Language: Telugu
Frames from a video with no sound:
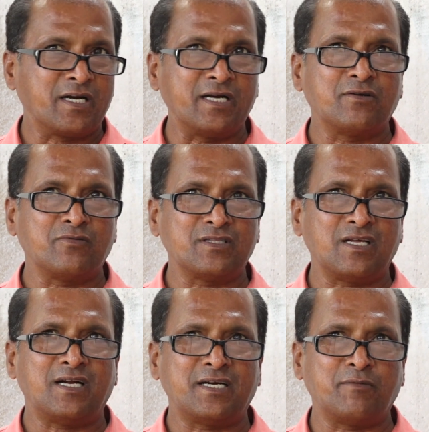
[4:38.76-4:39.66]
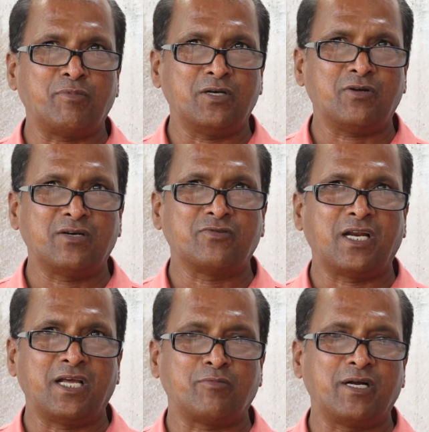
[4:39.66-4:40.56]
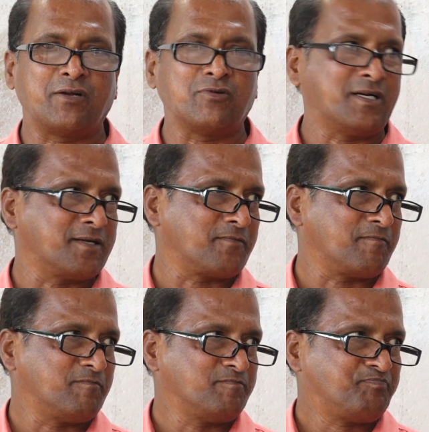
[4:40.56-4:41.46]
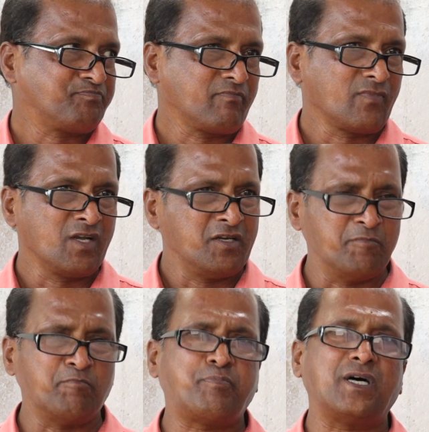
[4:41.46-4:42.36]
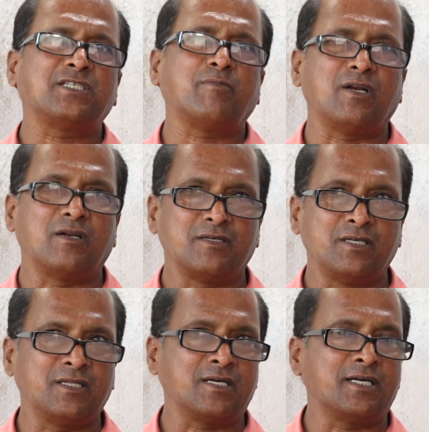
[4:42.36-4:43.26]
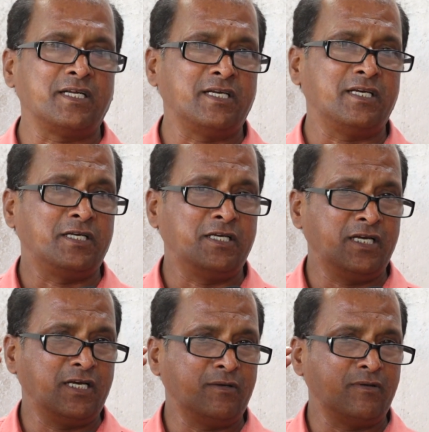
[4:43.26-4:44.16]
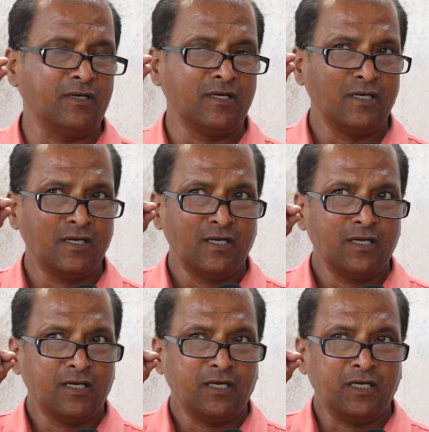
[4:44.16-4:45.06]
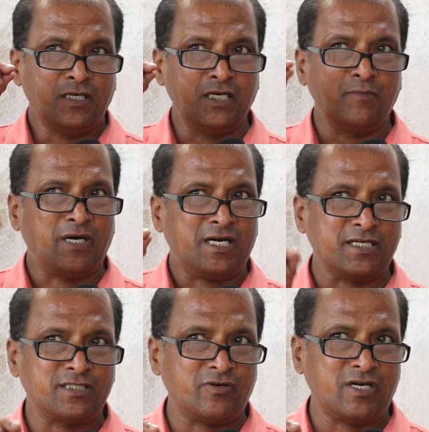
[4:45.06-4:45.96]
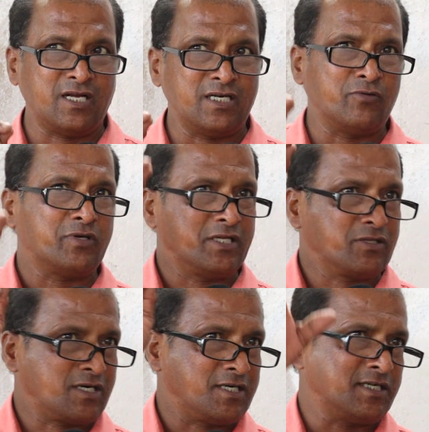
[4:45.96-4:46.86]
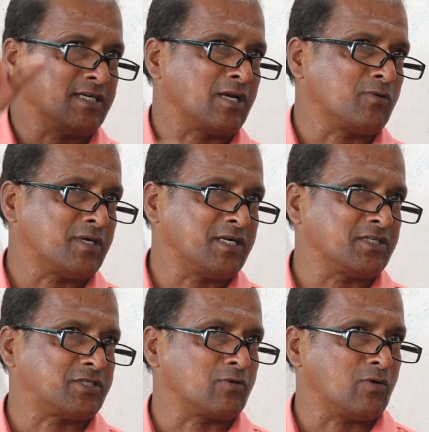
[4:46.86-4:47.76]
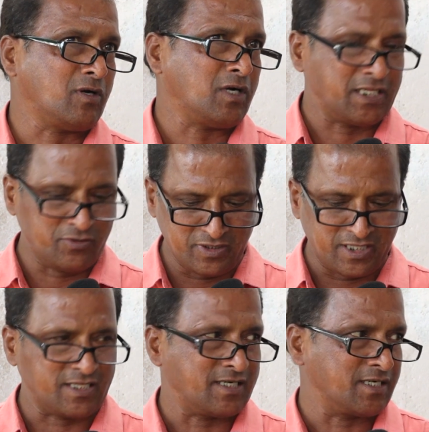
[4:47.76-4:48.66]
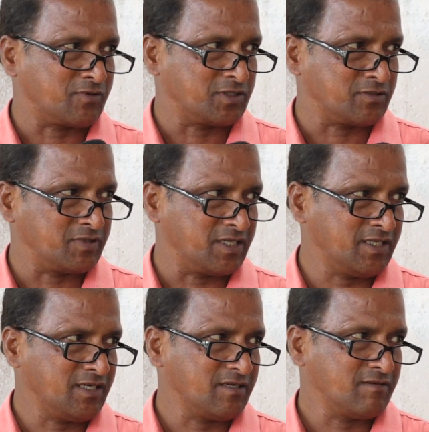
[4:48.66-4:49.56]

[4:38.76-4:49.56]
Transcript: రెండు వందల డెబ్బై రెండు వందల ఎనభై అడుగులు అన్నారు ఇంపాసిబుల్ ఎందుకంటే ఇది ఈ ఈ మాట జవహర్లాల్ నెహ్రూ ఎందుకు రాడంటే నల్గొండ డిస్టిక్లో అది ఉంది కదండి కొంచెం ఏది